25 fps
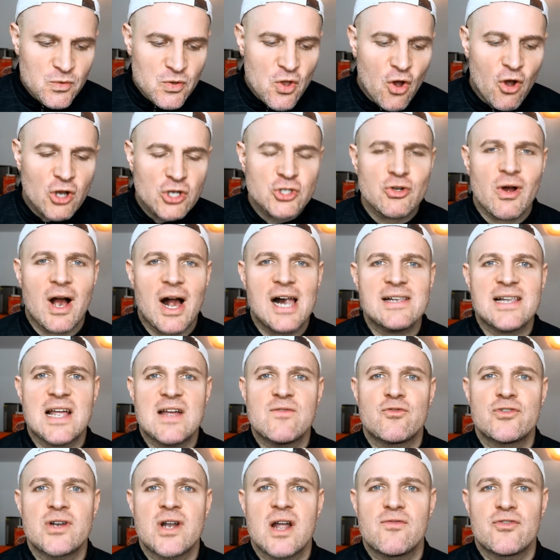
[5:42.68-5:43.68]
Euch noch einen,
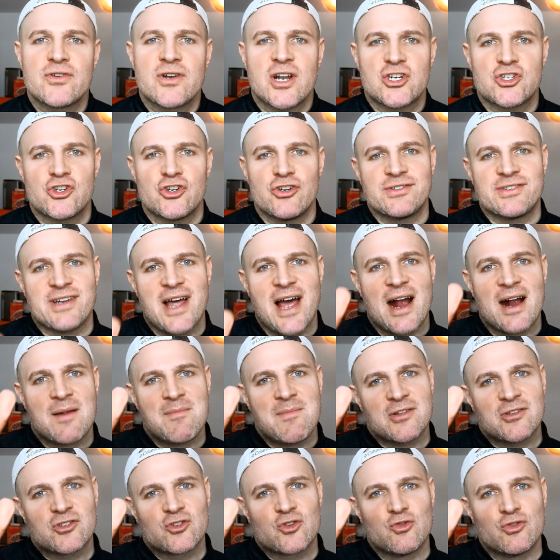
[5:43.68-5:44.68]
einen wunderschönen Tag.
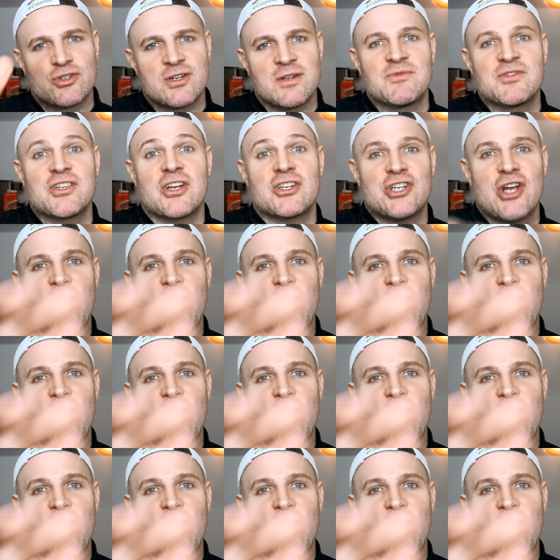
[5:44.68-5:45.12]
Macht's gut. Ciao,